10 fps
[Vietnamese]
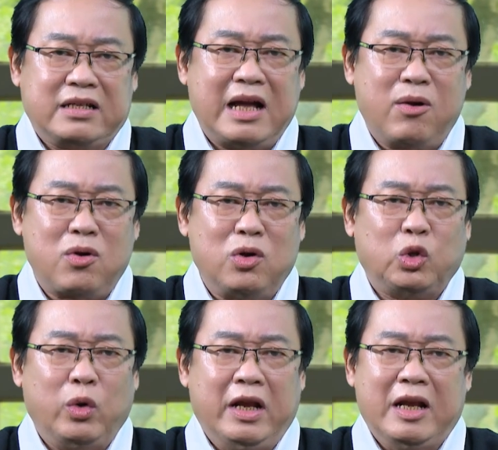Tại sao
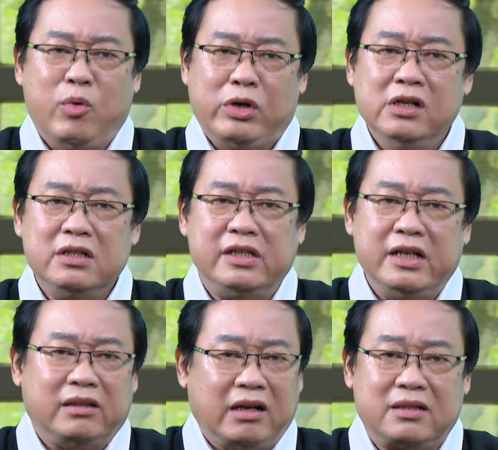con tôi lại là một đứa
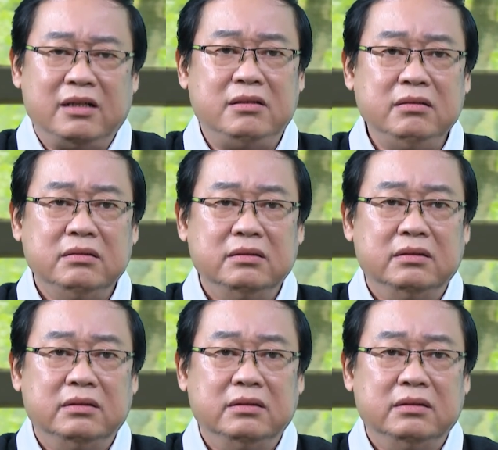dị tật cơ chứ?